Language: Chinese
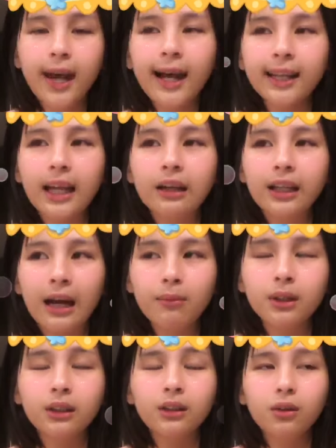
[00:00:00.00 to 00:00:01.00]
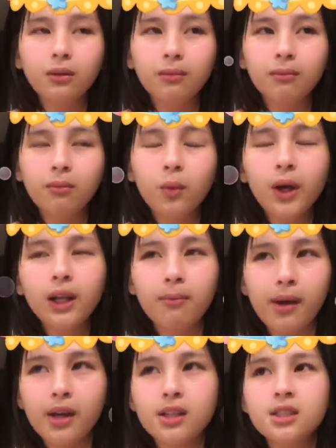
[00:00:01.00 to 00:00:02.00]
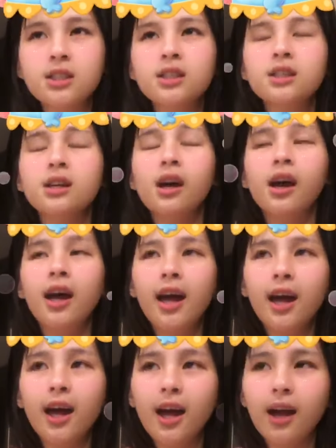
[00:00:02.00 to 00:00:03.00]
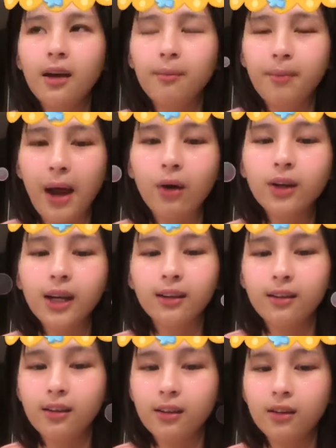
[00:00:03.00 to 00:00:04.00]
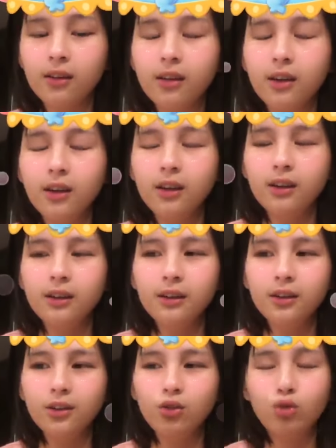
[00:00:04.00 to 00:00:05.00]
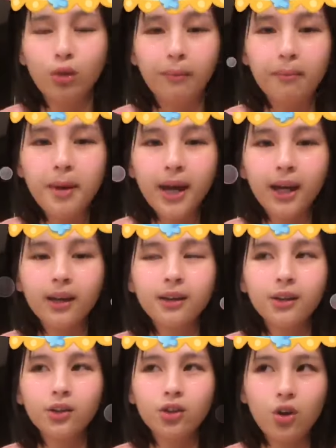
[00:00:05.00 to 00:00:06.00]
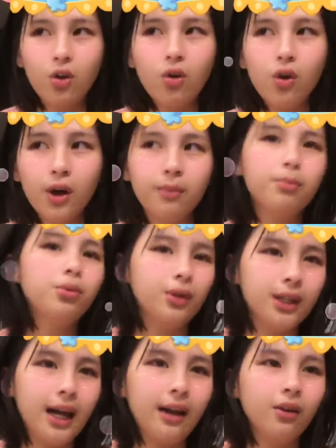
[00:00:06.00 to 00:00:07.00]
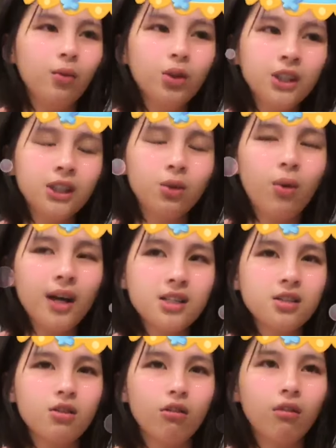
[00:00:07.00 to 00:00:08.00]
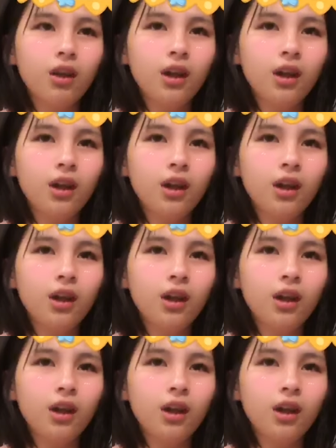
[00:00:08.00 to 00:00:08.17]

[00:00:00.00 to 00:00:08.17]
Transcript: 看到他们为了每一次表演的准备。都很不一样，我喜欢这种，